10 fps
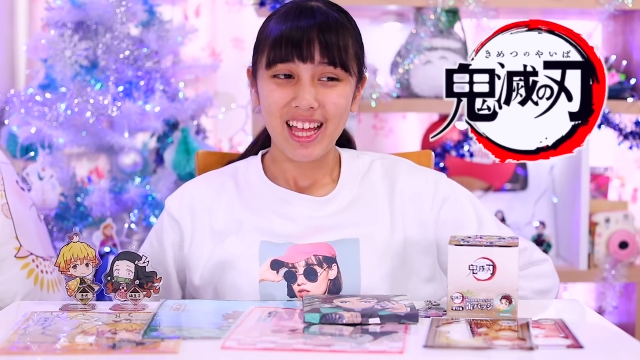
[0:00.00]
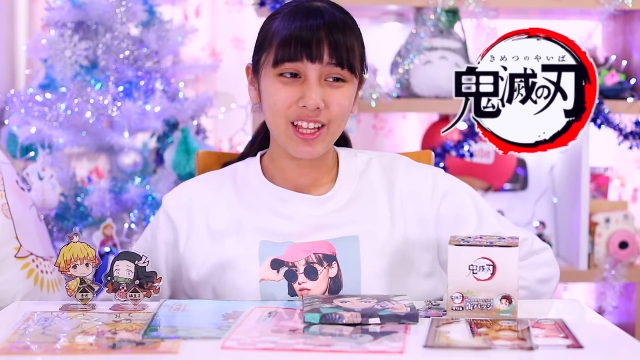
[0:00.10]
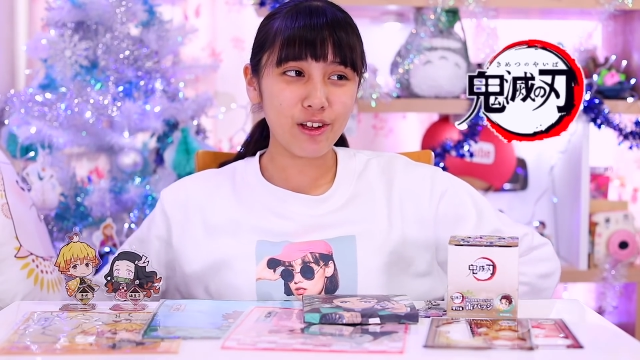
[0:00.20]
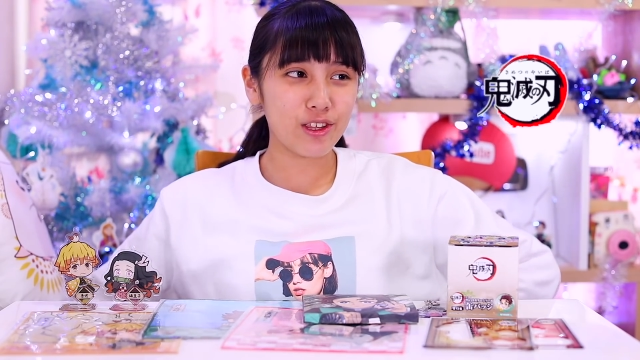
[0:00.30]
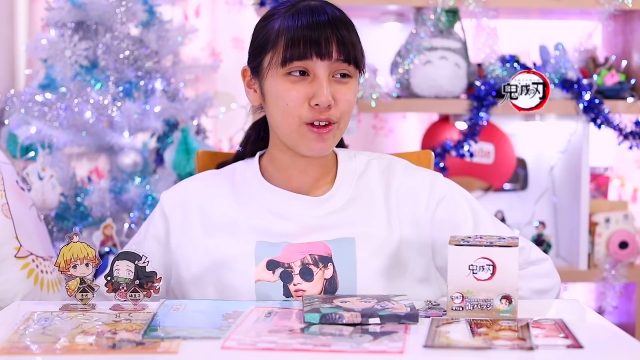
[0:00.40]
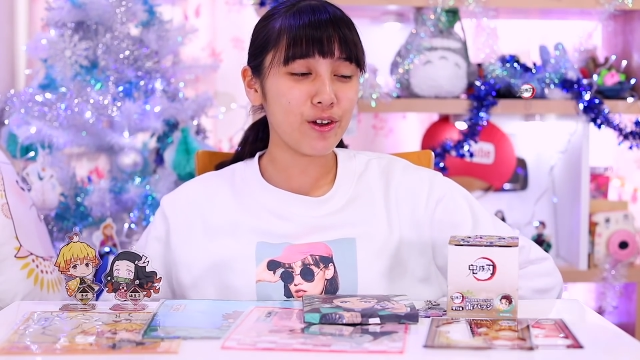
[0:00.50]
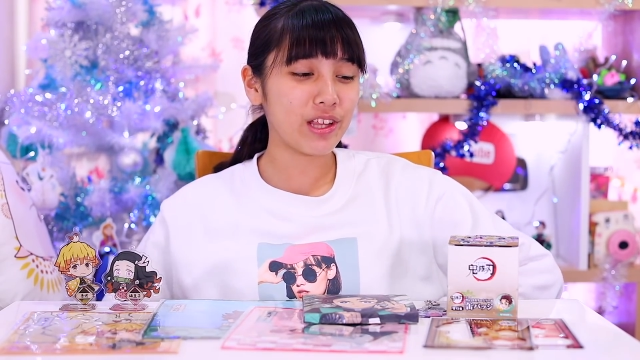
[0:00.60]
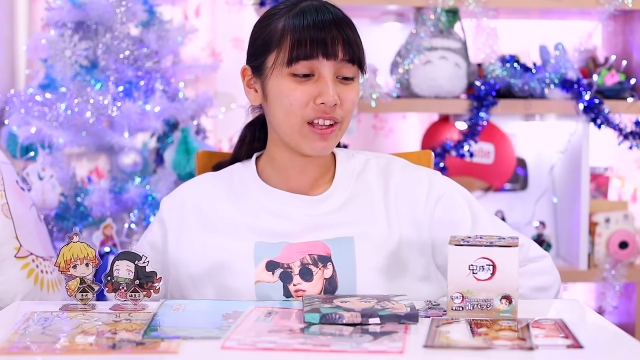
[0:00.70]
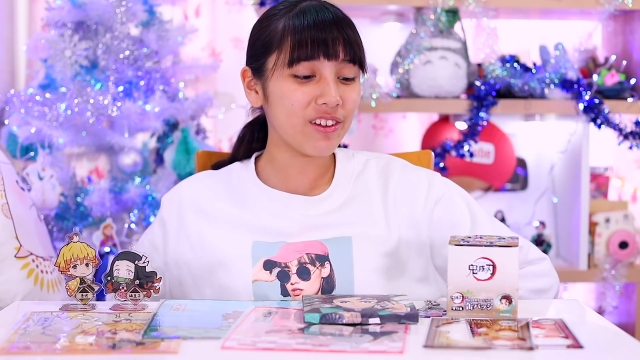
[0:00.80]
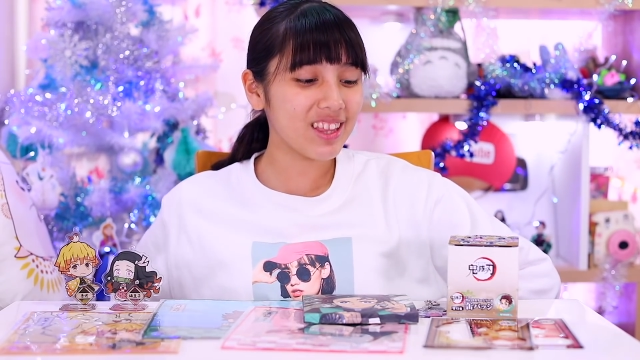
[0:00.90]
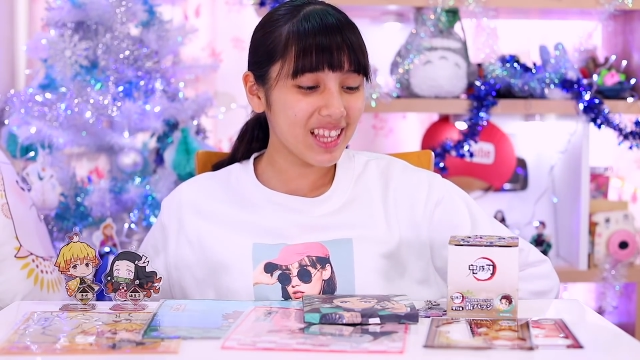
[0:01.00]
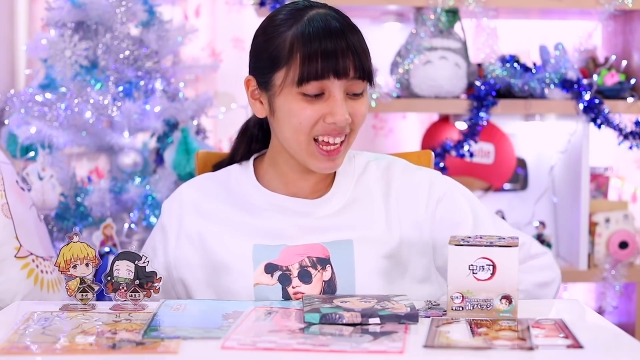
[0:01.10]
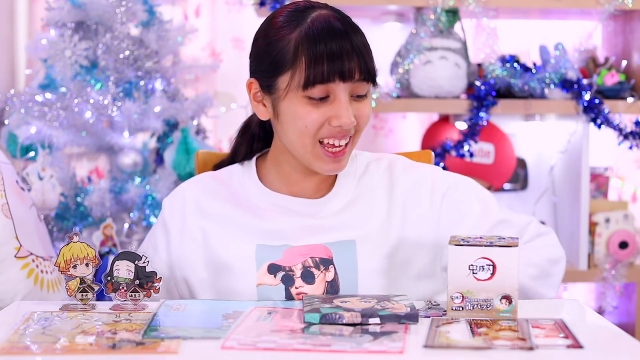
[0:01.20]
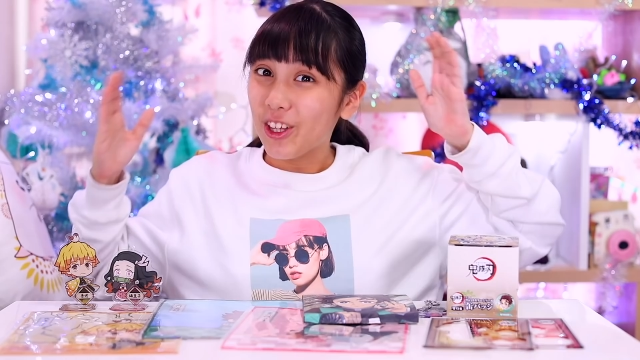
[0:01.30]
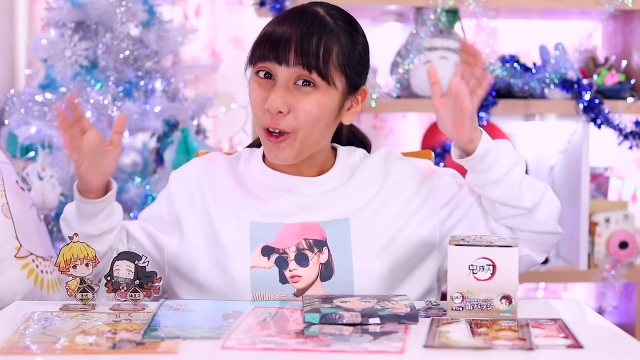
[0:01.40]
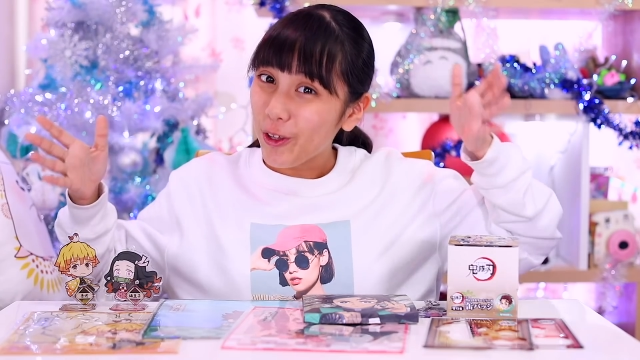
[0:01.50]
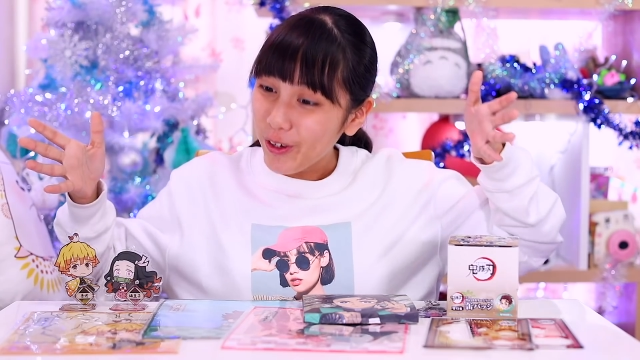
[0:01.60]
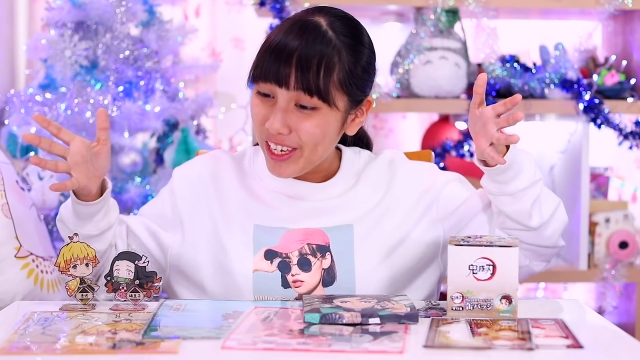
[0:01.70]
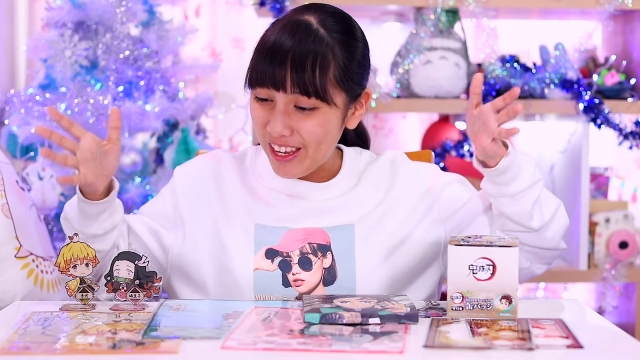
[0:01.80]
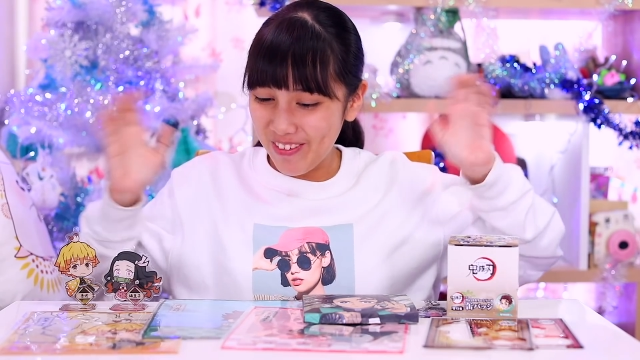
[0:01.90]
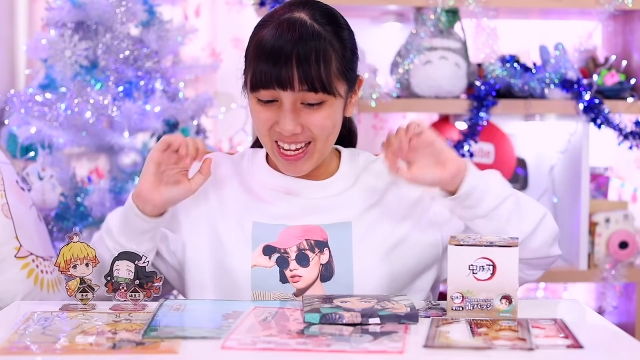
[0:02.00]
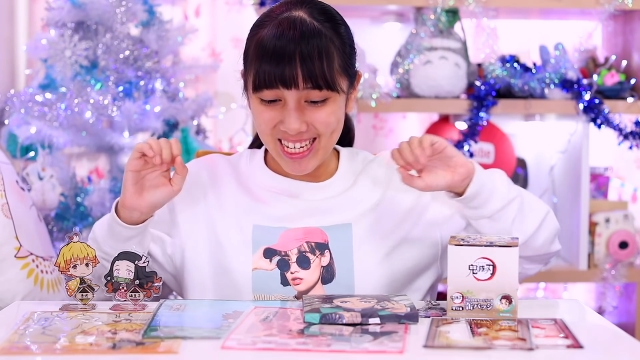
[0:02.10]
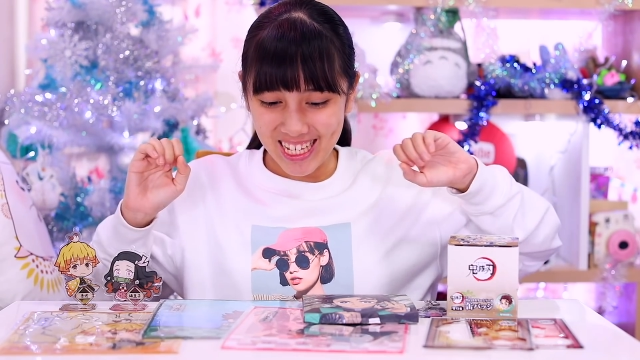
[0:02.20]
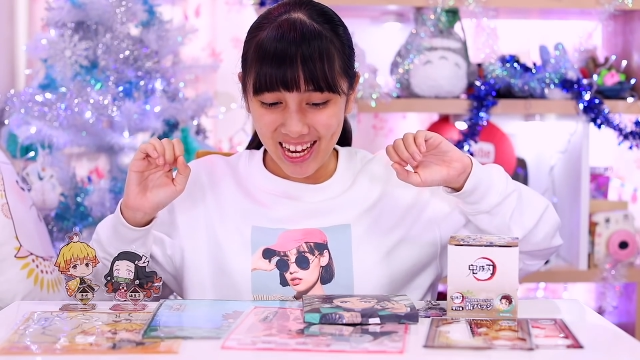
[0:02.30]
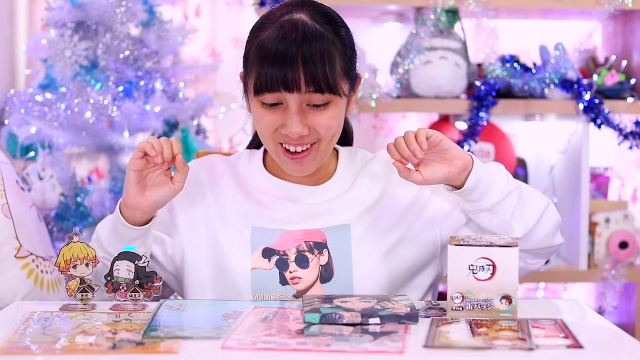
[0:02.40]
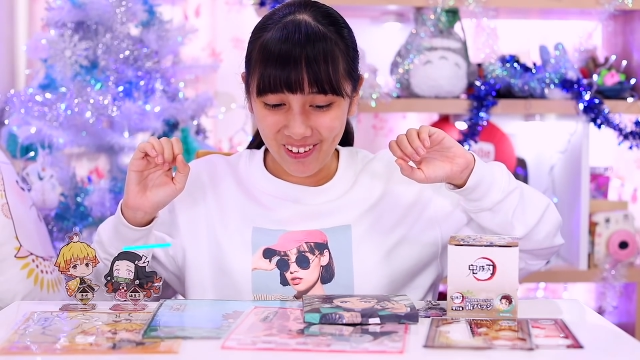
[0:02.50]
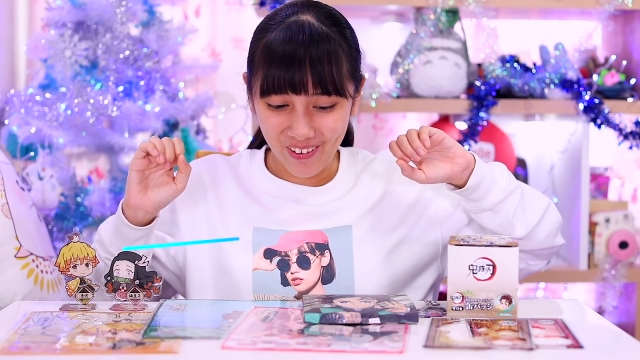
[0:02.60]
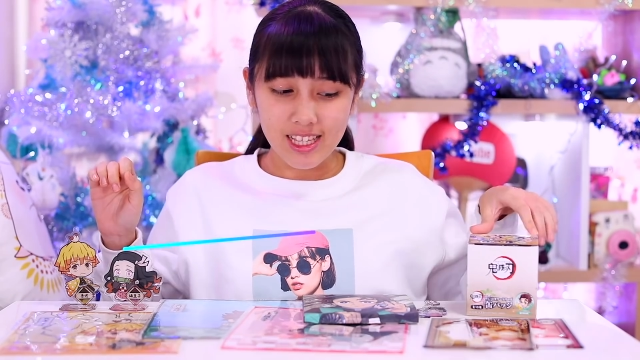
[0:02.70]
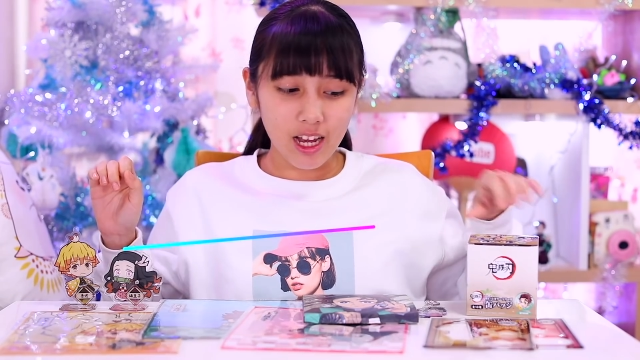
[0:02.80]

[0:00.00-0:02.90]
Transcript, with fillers: なので、それを頼んで、届きましたよ。